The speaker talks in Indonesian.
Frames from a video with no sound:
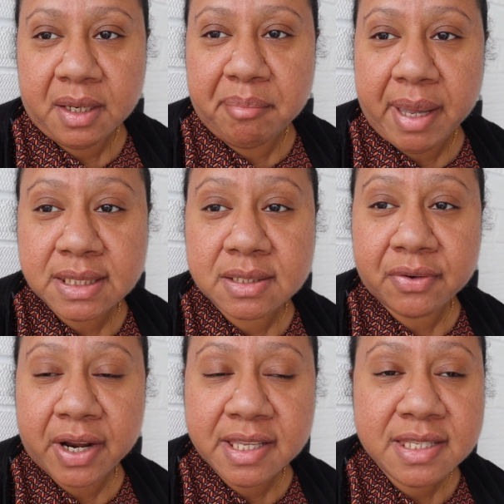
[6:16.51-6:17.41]
best
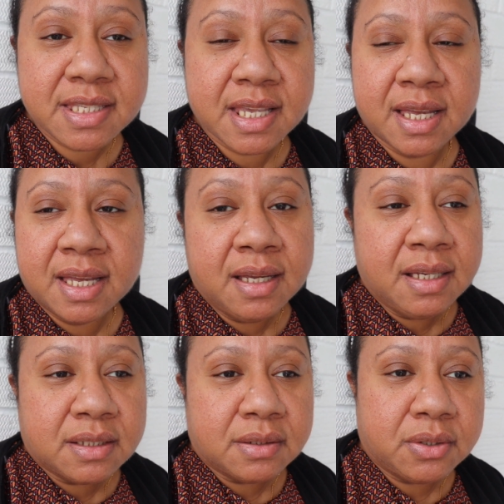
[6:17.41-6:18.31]
friends
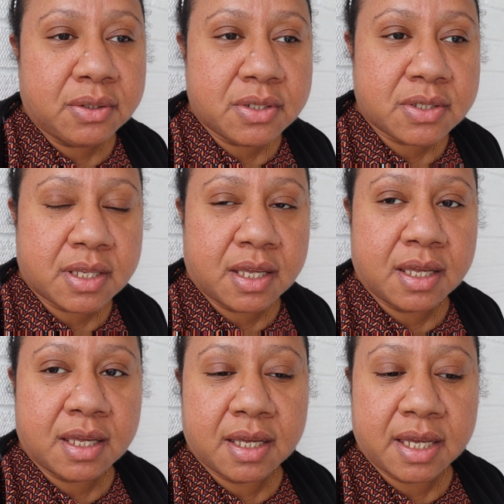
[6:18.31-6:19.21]
terus
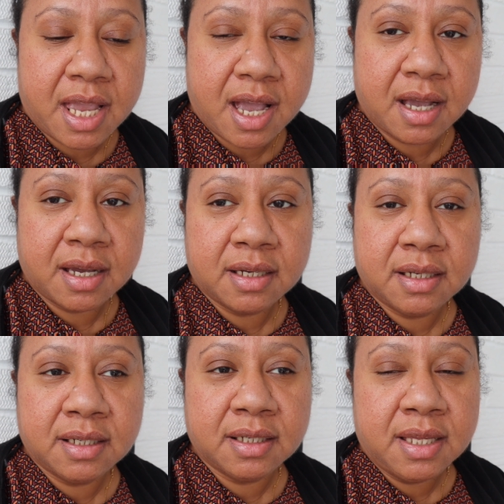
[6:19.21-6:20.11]
uh, yang
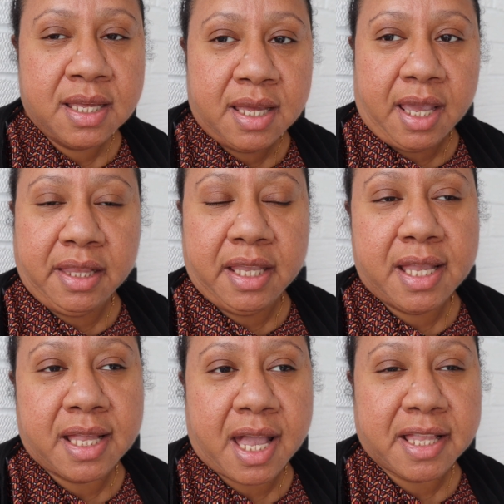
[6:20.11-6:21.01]
ini
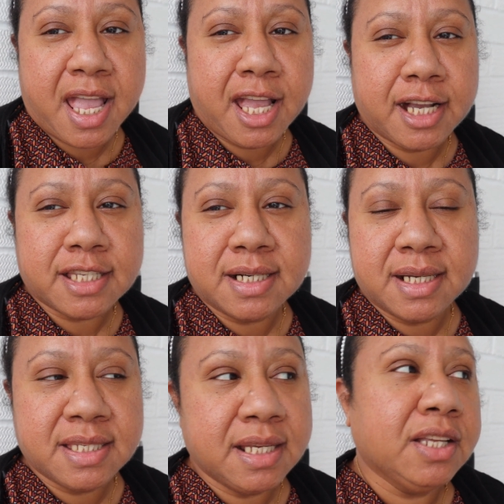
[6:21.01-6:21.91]
dan ada yang
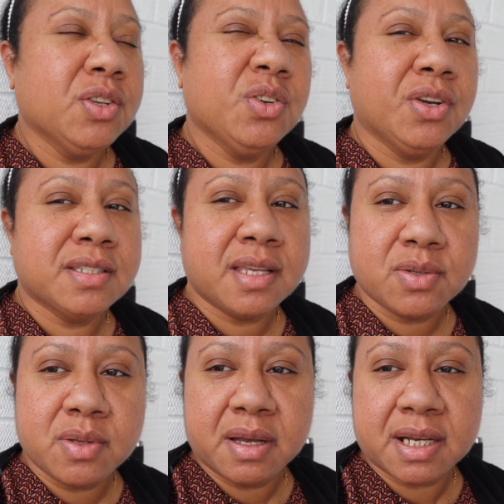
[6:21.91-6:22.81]
kecil-kecil itu saya
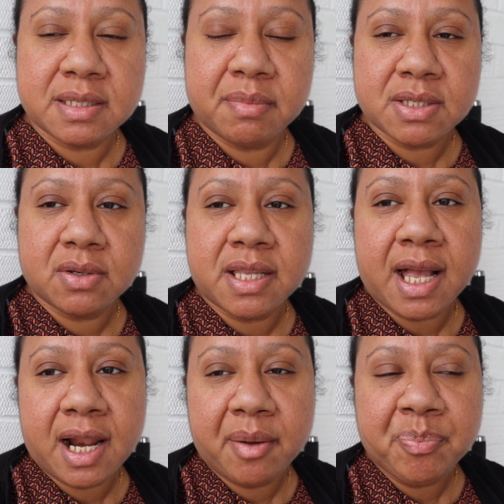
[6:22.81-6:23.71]
sudah kasih masuk ke
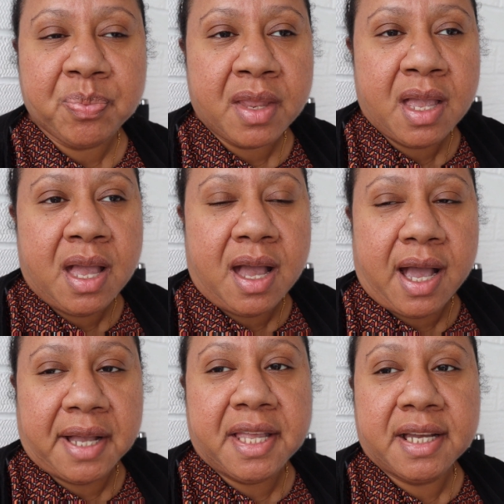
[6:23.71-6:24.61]
dalam
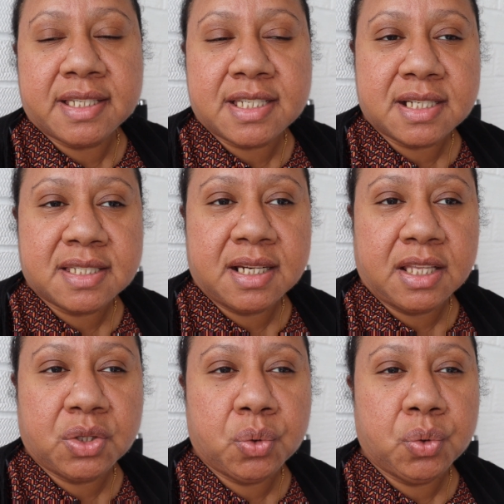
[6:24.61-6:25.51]
ada yang kecil-kecil
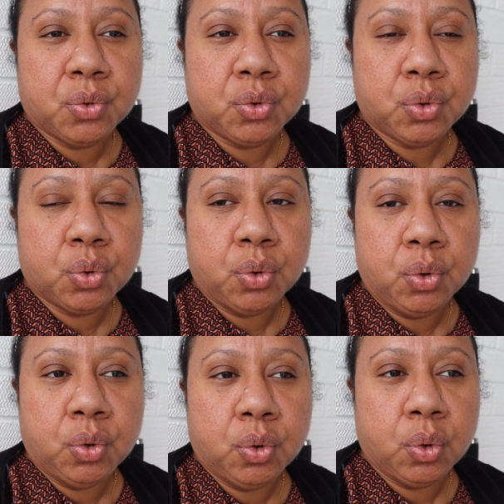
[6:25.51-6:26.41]
itu
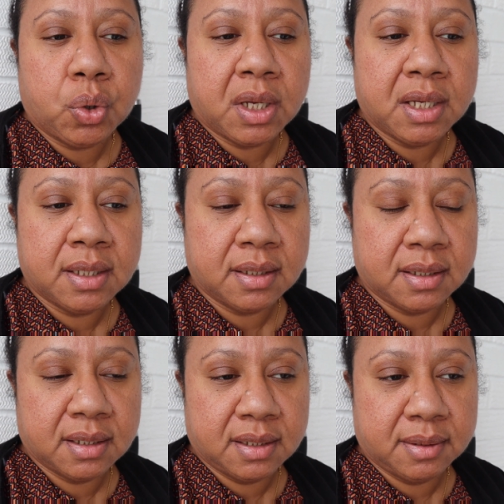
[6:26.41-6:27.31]
untuk
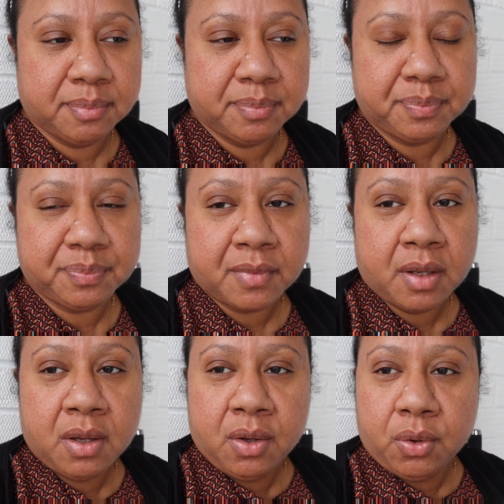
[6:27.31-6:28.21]
um,
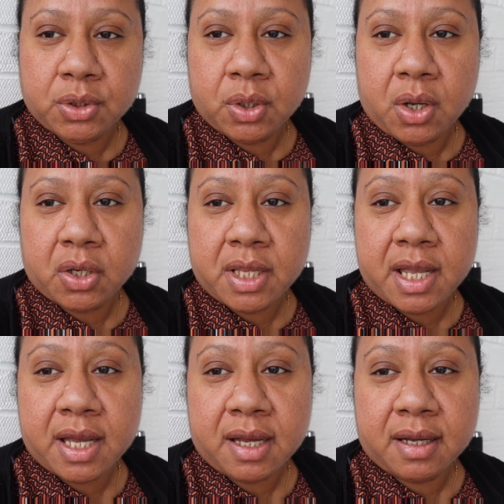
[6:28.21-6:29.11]
untuk kalau
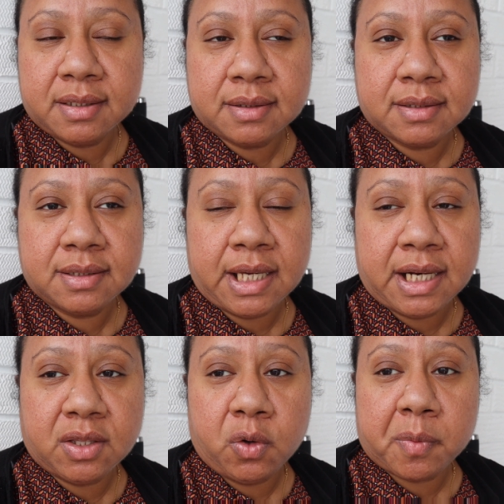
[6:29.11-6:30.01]
dia
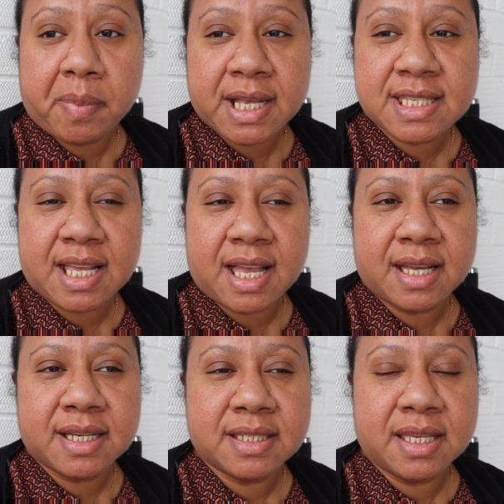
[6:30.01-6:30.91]
cari telur
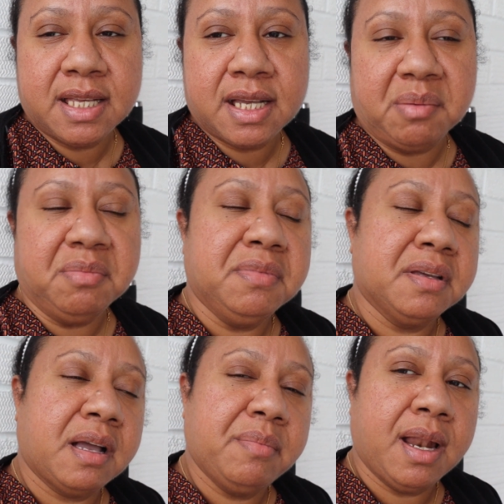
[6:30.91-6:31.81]
pasca, Jadi
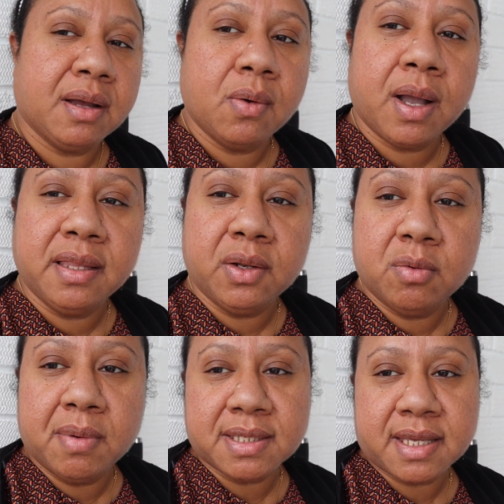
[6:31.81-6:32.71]
kami, kami lakukan di
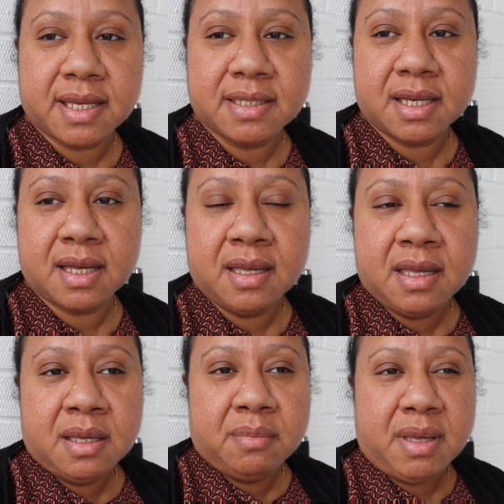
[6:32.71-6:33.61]
rumah saja.
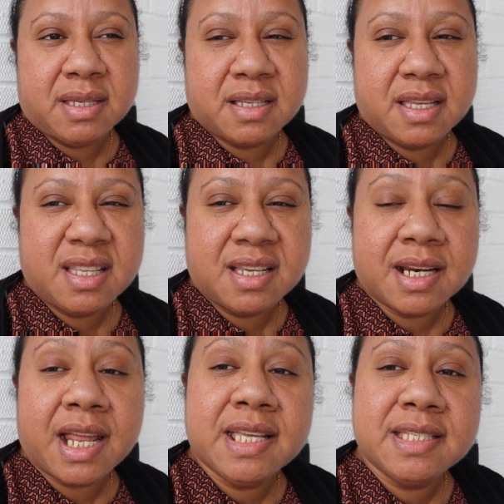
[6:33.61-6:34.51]
Biasanya di
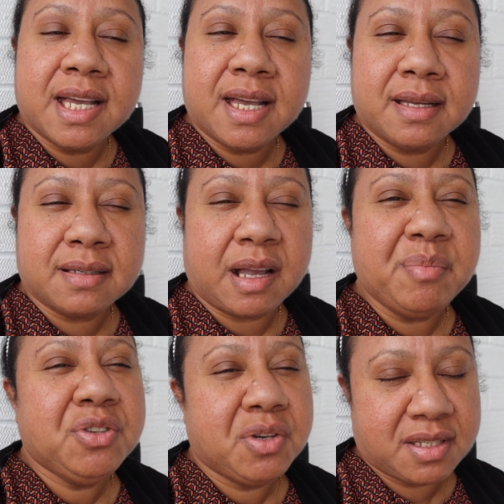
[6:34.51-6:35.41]
gereja.
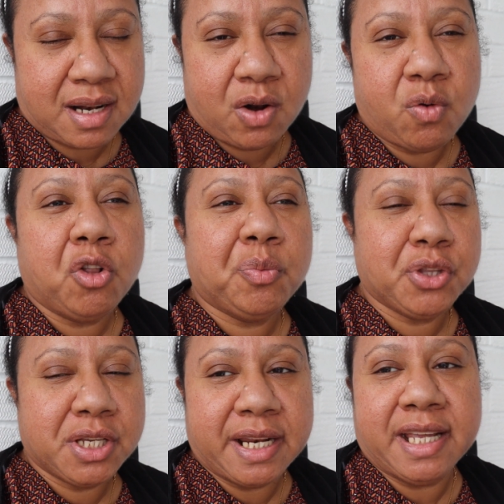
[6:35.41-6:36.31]
Kami juga selalu
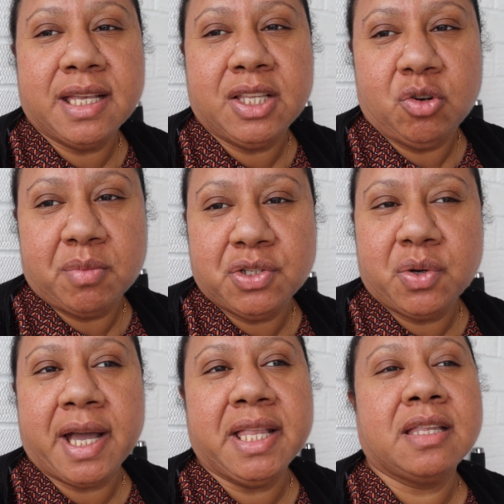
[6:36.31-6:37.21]
walaupun di gereja di rumah
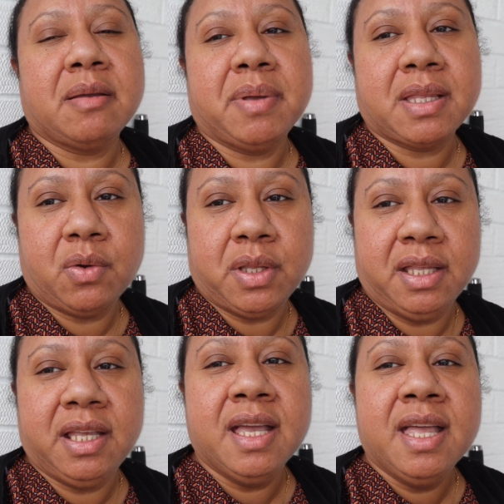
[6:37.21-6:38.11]
juga ada, tapi tahun
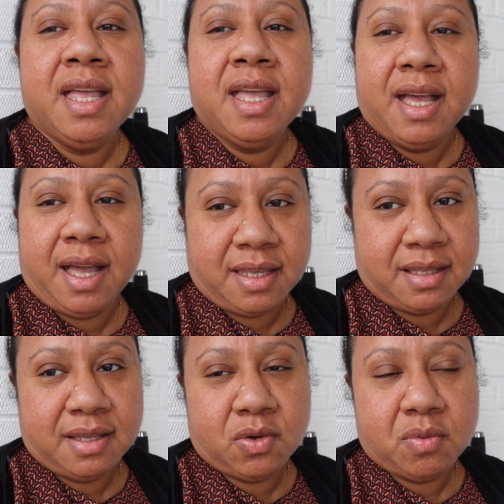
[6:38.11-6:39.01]
ini
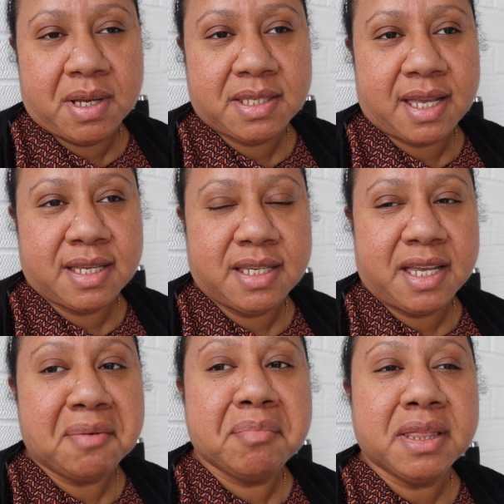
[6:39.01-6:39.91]
hanya di rumah saja.
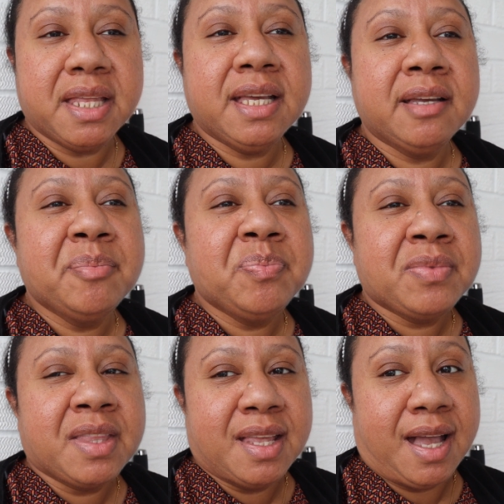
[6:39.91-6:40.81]
Yang penting
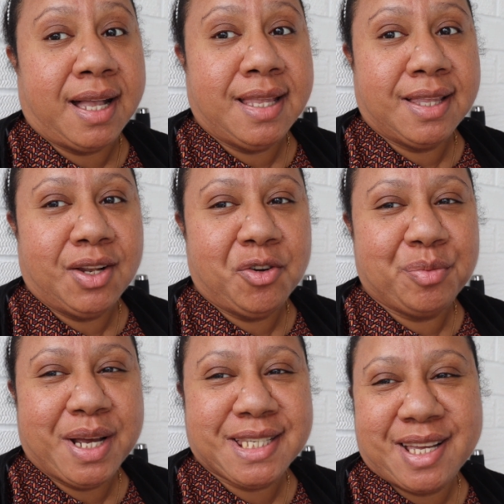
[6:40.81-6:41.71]
ada
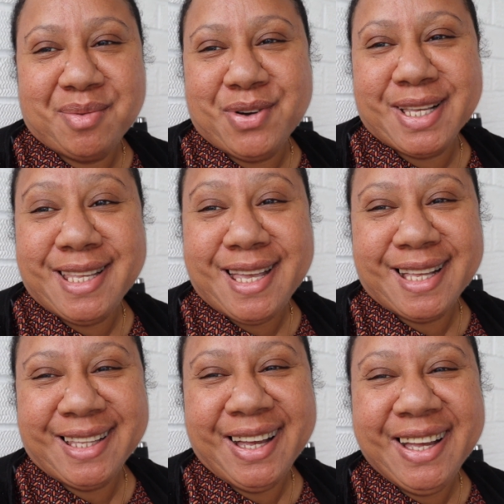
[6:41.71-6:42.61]
telur pasca buat
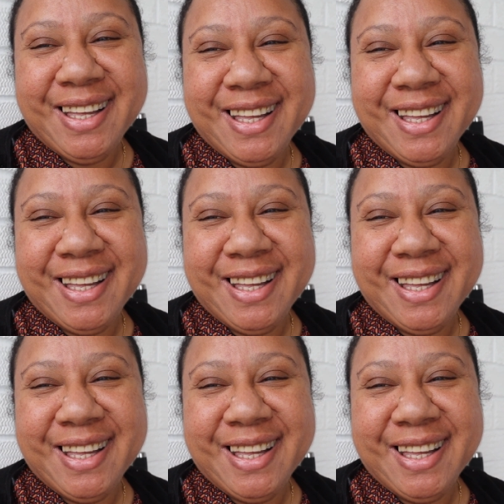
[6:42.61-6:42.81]
dia toh.